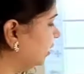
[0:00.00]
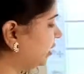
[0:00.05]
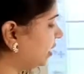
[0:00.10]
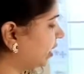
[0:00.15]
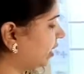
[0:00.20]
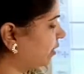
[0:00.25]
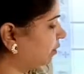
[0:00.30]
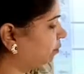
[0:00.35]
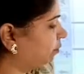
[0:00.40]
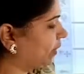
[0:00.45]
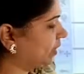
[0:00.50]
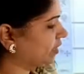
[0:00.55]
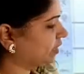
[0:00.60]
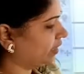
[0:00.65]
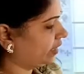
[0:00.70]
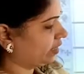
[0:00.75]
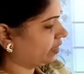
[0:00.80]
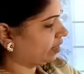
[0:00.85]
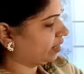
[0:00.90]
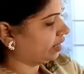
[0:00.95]
ज
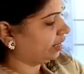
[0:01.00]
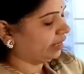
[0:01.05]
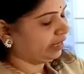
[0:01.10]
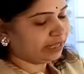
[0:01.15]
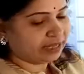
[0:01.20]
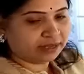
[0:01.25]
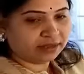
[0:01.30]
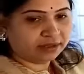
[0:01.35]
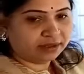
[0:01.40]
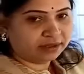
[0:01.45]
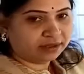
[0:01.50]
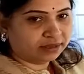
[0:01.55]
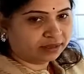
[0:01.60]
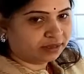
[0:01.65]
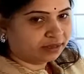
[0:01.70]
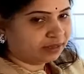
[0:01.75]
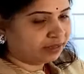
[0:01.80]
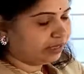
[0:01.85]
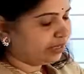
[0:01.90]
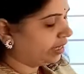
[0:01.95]
प्लस य खाली
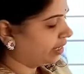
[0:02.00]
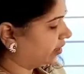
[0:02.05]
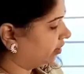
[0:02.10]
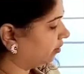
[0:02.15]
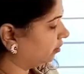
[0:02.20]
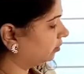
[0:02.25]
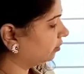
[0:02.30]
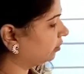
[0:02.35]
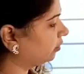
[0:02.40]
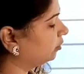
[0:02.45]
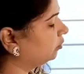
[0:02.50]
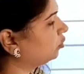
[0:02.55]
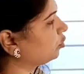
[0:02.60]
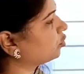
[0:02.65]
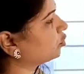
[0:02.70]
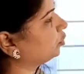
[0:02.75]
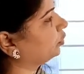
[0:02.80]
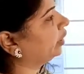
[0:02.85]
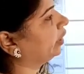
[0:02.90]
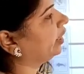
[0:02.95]
ज्ञ तो
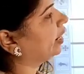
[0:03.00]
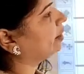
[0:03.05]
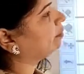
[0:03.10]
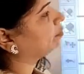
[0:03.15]
स्टूडेंट